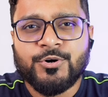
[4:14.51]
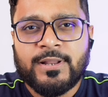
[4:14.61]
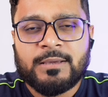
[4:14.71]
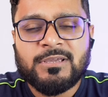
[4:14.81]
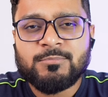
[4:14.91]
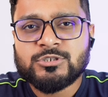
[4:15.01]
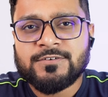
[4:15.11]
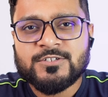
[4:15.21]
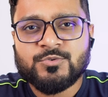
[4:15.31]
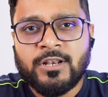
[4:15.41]
और अभी आप लोग
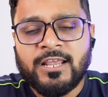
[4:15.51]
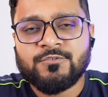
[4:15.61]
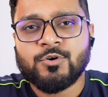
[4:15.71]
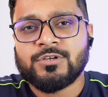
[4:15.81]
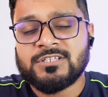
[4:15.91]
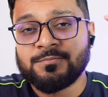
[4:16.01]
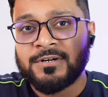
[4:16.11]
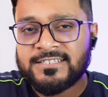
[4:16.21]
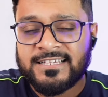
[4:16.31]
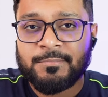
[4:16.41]
जो आवाज़ सुन रहे हैं वो इस
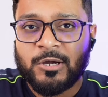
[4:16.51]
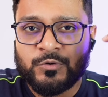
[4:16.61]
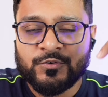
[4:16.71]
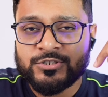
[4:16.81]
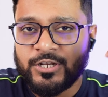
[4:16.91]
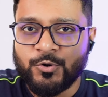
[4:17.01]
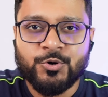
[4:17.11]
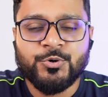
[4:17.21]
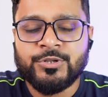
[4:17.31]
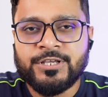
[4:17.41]
बर्ड्स के माइक्रोफोन से
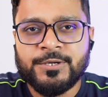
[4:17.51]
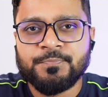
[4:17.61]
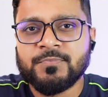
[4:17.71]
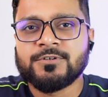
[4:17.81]
रिकॉर्ड हो रही है